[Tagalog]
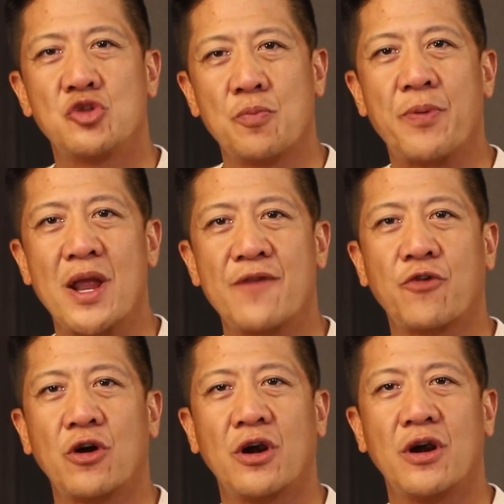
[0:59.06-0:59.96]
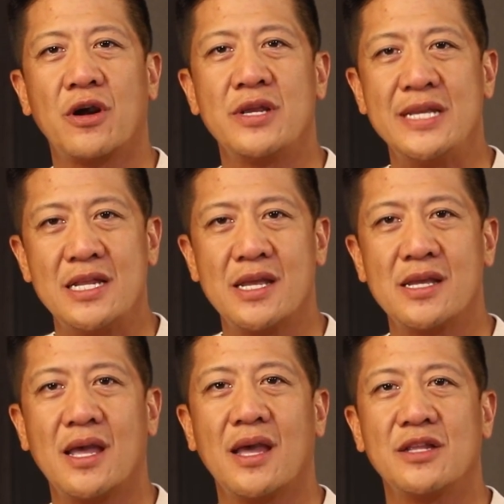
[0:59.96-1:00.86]
to pray for her
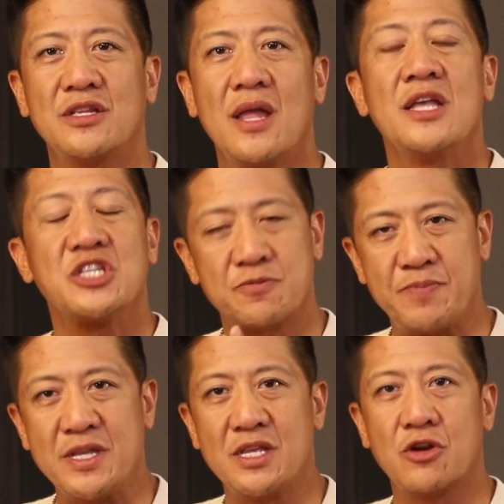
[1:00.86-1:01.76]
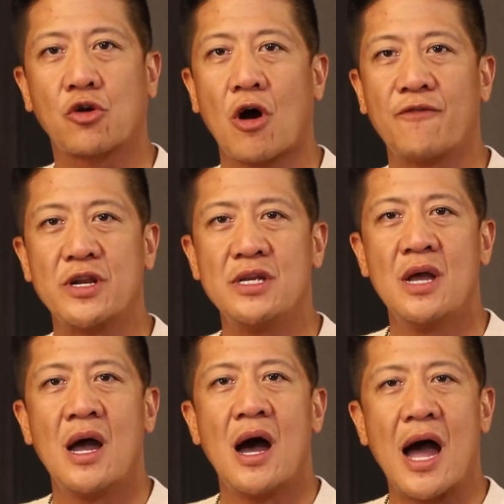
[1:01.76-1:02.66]
healing and speedy recovery.
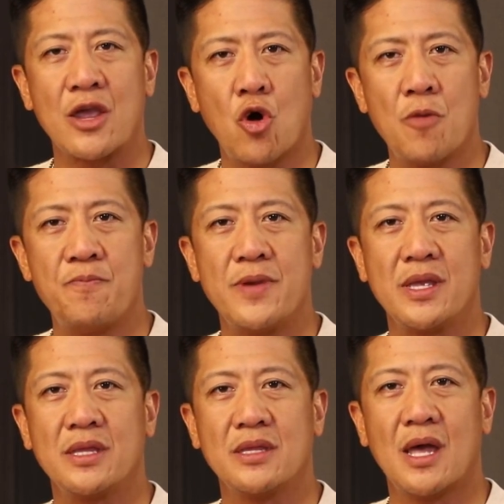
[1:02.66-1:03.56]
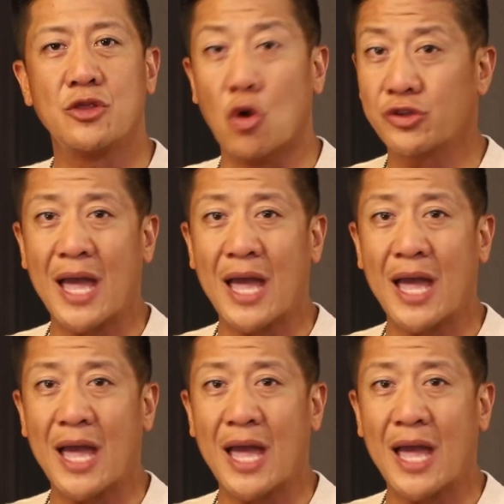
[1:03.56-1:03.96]
I hope in uh, no